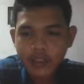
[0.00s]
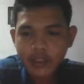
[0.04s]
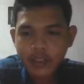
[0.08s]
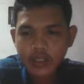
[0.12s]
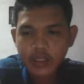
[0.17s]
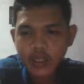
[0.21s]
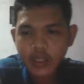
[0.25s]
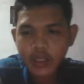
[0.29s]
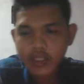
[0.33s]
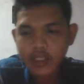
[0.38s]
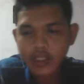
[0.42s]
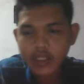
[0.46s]

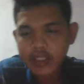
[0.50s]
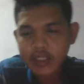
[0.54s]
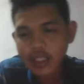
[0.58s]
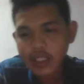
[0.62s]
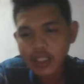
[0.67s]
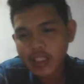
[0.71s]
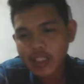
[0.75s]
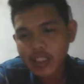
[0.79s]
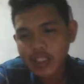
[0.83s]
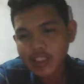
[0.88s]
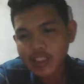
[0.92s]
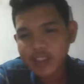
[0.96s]
nah di sini
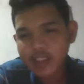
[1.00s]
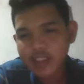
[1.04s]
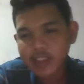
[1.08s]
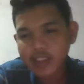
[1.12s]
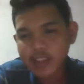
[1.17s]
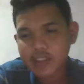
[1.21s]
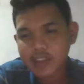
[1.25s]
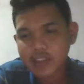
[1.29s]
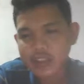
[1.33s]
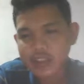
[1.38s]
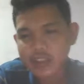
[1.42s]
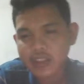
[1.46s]
di
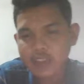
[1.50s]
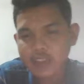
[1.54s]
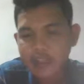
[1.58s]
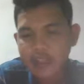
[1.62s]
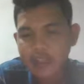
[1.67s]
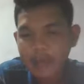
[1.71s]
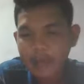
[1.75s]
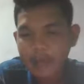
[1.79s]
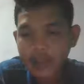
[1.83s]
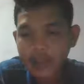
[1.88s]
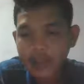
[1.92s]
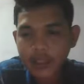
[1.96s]

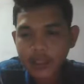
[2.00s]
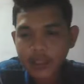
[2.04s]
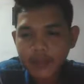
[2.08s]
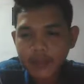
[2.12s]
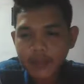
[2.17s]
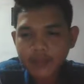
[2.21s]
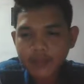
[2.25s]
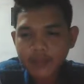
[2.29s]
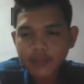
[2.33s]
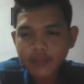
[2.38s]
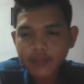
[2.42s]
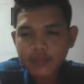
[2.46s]
step
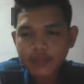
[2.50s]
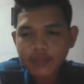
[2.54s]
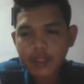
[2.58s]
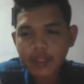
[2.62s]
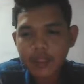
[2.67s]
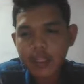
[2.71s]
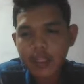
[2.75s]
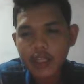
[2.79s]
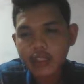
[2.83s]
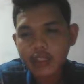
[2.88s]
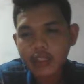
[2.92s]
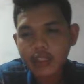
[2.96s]
ini
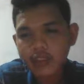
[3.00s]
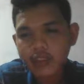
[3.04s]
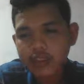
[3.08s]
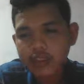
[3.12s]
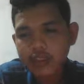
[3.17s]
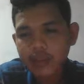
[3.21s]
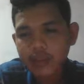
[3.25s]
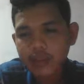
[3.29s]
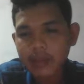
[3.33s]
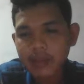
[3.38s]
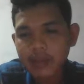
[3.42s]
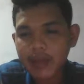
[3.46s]
Dahlan
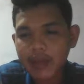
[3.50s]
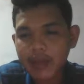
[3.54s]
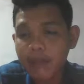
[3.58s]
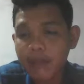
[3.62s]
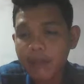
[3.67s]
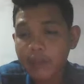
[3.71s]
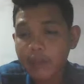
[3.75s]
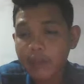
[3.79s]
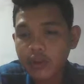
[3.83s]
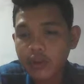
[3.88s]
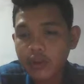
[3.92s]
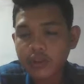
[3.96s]
coba
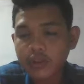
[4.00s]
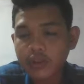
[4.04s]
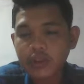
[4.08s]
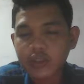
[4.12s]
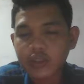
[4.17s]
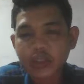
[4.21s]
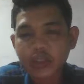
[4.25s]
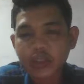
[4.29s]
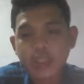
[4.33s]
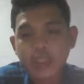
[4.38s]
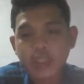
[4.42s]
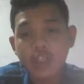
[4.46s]
mengupload
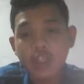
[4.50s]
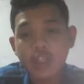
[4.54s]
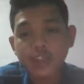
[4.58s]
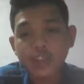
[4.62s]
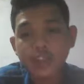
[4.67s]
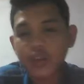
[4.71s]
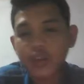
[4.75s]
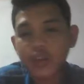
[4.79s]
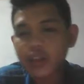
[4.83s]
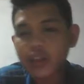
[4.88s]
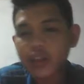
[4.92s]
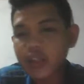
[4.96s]

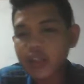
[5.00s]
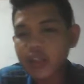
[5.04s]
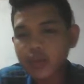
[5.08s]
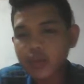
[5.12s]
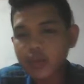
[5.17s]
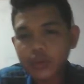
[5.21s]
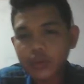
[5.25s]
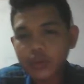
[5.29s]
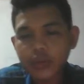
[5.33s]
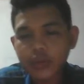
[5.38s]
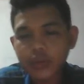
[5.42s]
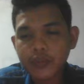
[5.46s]
jurnal
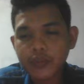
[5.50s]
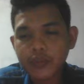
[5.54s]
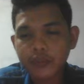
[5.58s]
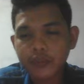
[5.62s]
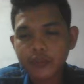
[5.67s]
dulu.